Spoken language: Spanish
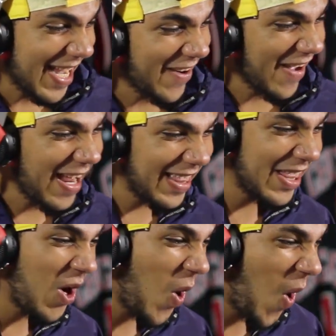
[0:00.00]
Llego a
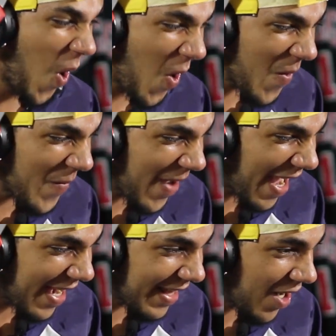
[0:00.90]
darte de los ojos
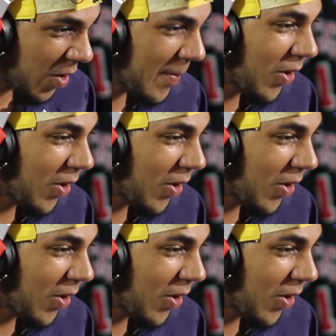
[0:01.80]
verdes, loco,